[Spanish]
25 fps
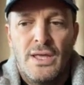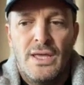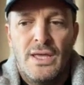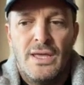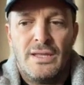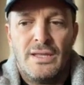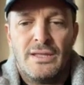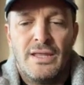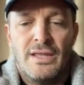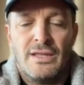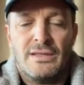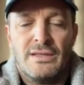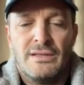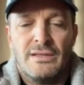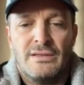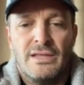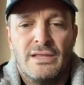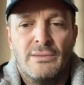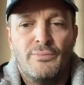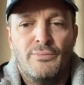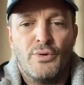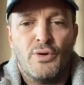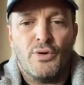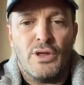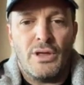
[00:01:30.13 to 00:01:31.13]
este
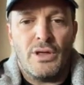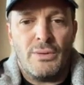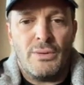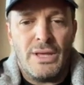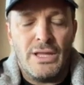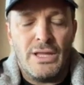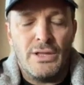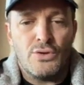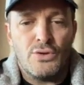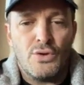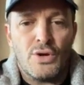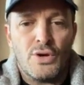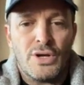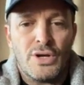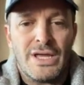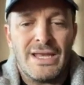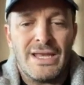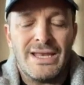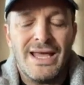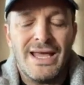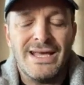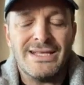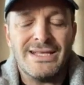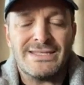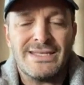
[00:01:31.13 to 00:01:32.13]
tipo de eventos que
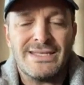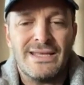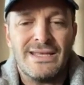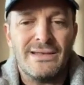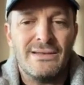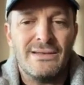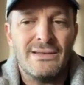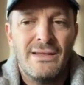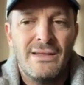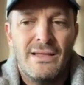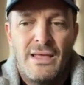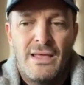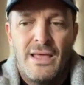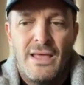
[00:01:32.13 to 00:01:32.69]
nacen,